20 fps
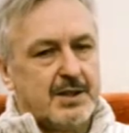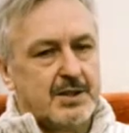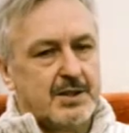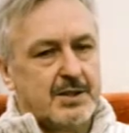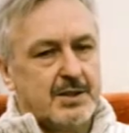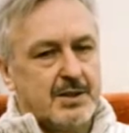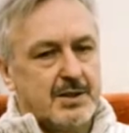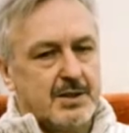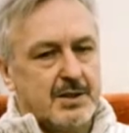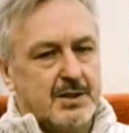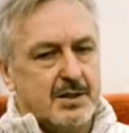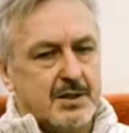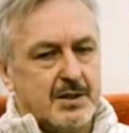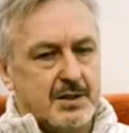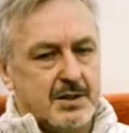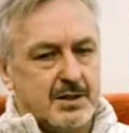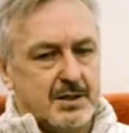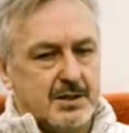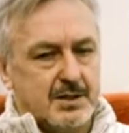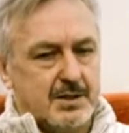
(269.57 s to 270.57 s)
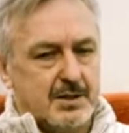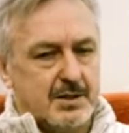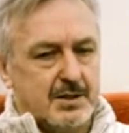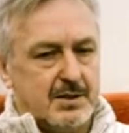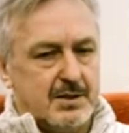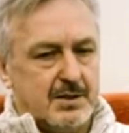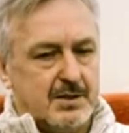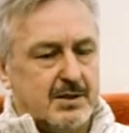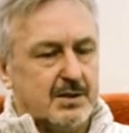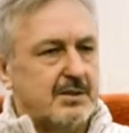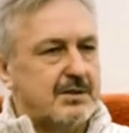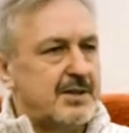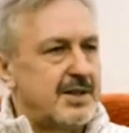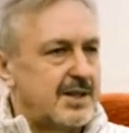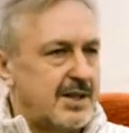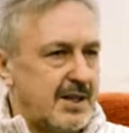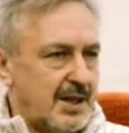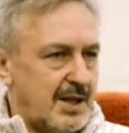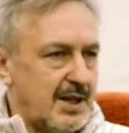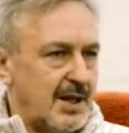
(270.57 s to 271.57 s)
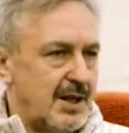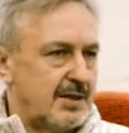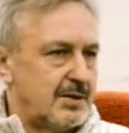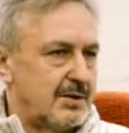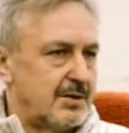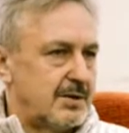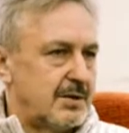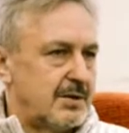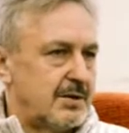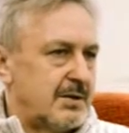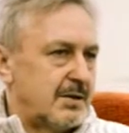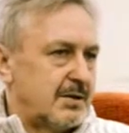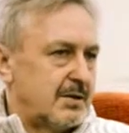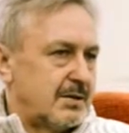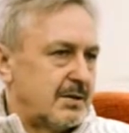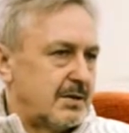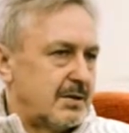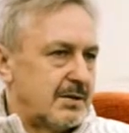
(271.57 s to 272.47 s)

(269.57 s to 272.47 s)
czy wesela, no to, to